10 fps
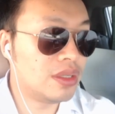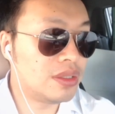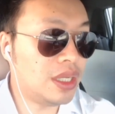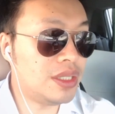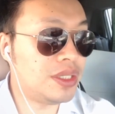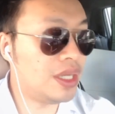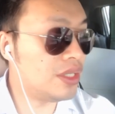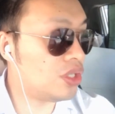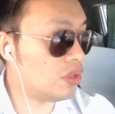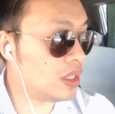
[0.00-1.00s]
这些
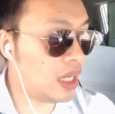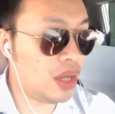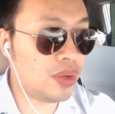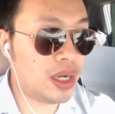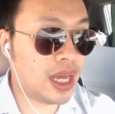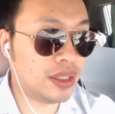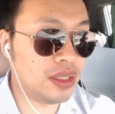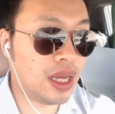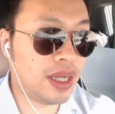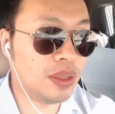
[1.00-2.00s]
消息来源来
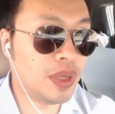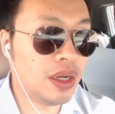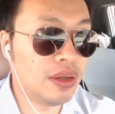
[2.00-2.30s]
来的吗？